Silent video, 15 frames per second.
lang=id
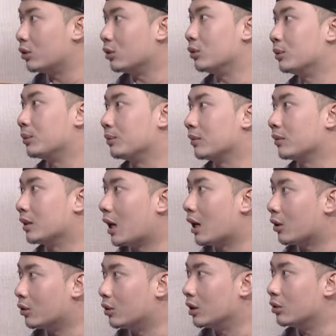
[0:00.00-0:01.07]
itu Betul.
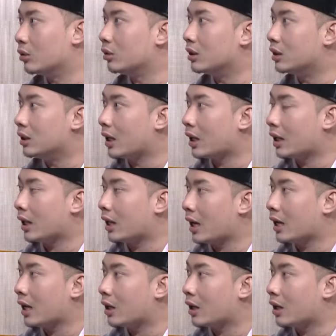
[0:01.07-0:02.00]
nago itu di daerah-daerah